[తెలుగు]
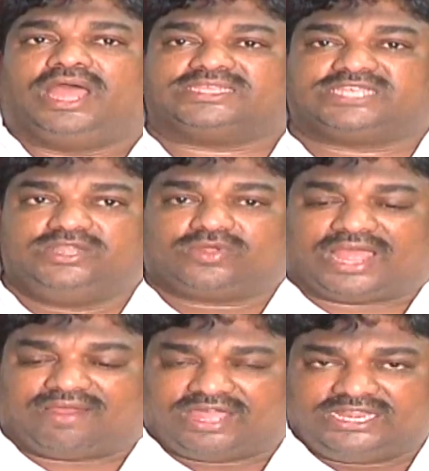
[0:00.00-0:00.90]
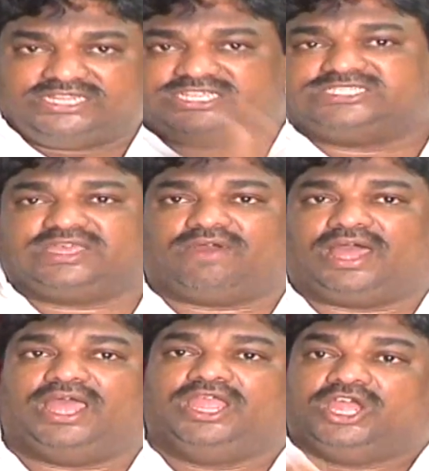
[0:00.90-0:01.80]
అసలు నువ్వు కావాలని
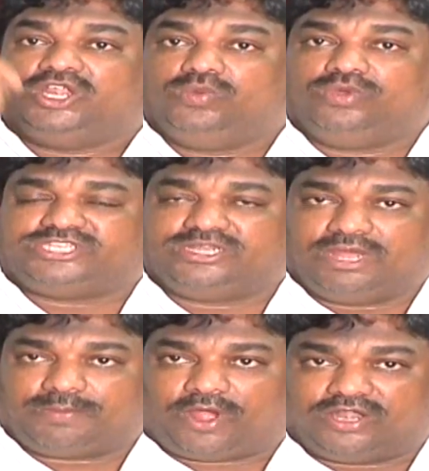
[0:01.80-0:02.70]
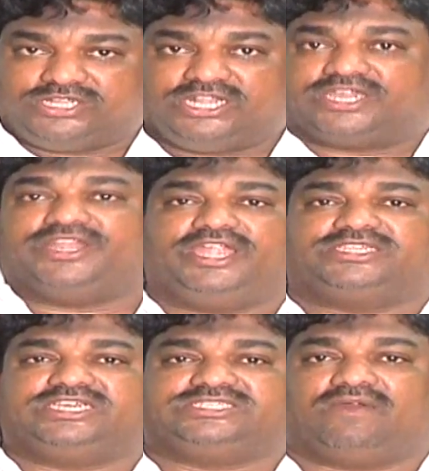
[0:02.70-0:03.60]
చేసావా నువ్వు సినిమాని పాడు చేయడం
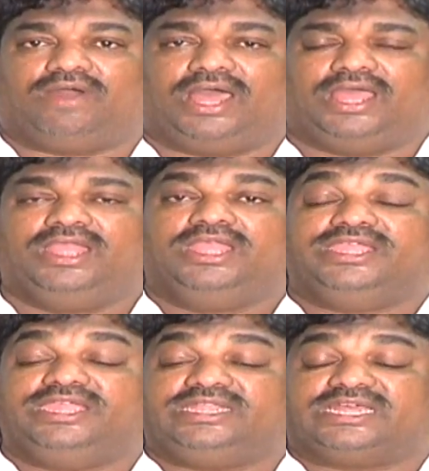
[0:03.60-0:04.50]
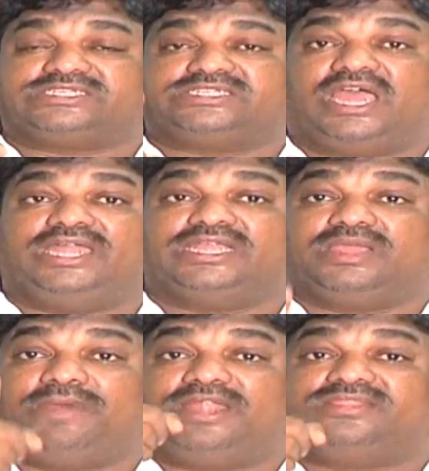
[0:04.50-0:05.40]
క్రియేట్ చేసావా ఈ
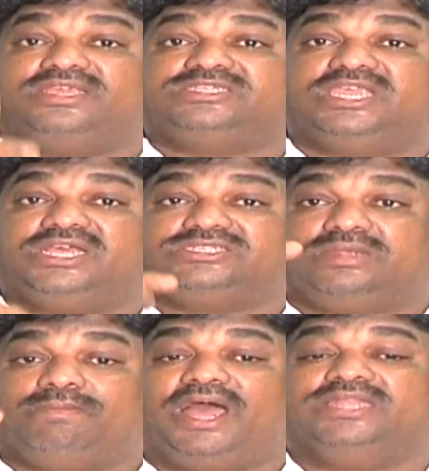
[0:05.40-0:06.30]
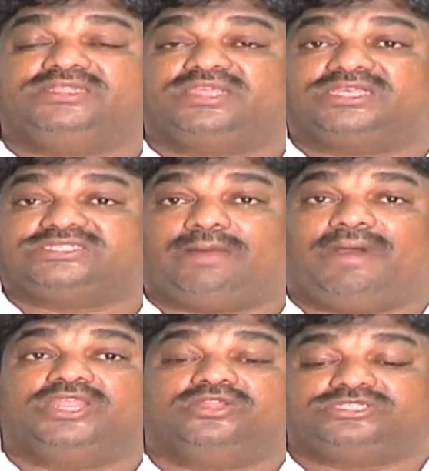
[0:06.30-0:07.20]
నష్టానికి భర్తీ చేయాల్సిన బాధ్యత
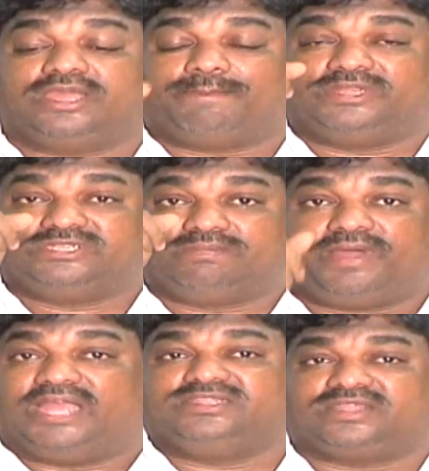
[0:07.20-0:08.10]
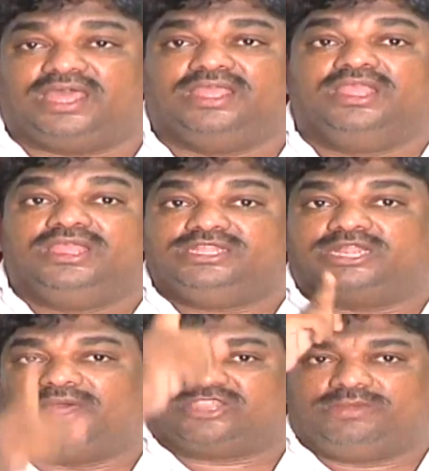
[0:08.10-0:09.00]
సమాధానం చెప్పాల్సిన బాధ్యత
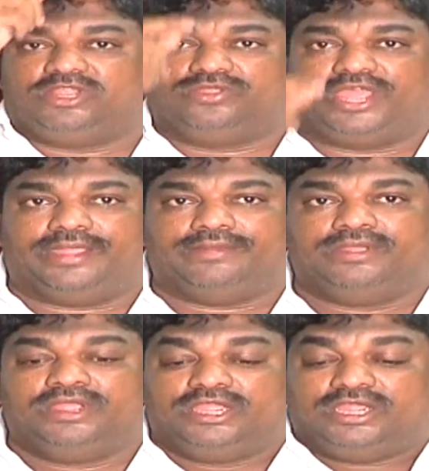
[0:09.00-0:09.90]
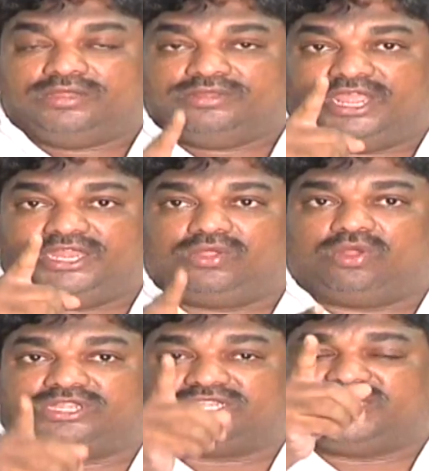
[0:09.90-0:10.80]
నిర్మాతల మీద ఉంది నేను
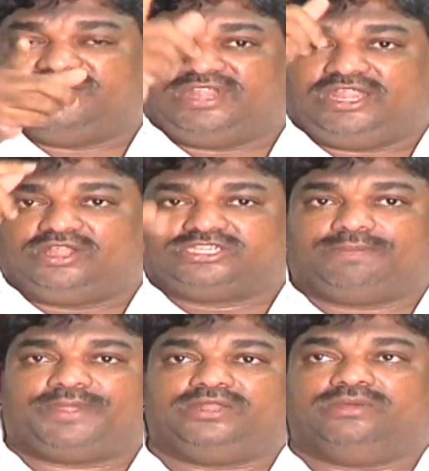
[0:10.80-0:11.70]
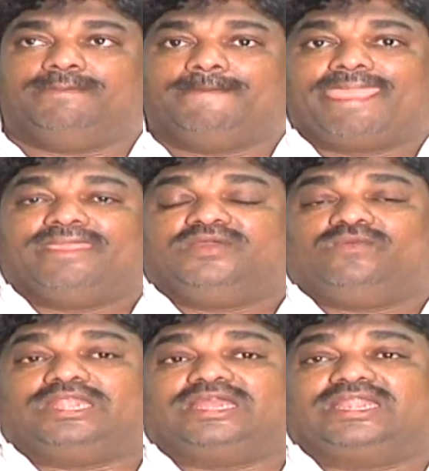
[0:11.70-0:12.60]
ఇంకోటి టీవీ నైన్లో చెప్పాడు
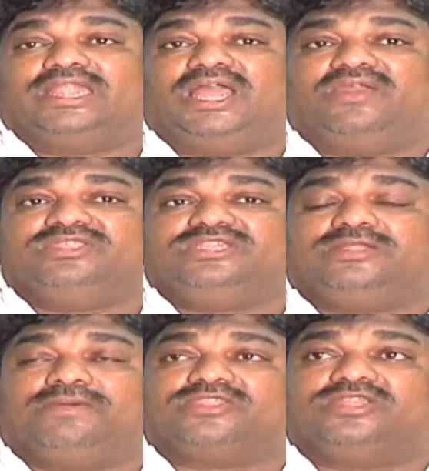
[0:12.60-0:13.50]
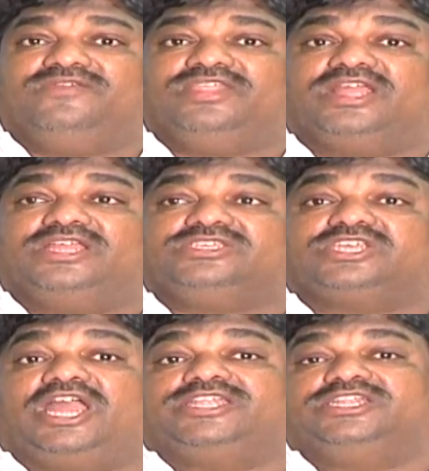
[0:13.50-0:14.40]
వల్గర్ లాంగ్వేజ్ నిర్మాతలు ఈ విధంగా
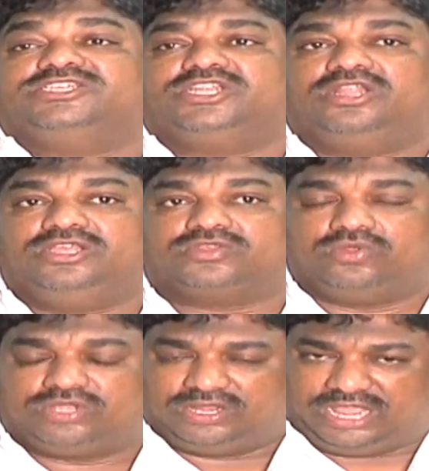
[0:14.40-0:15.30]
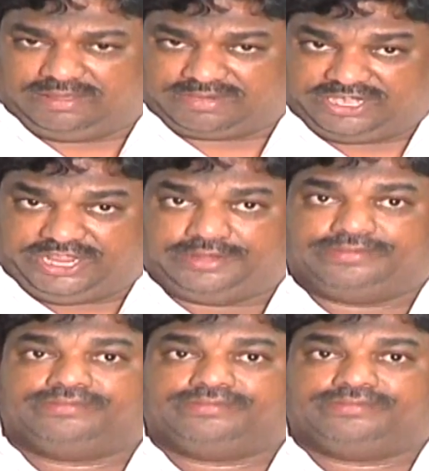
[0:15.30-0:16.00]
చేసి కఠిన చర్యలు తీసుకుంటాను ఐఎమ్ రెడీ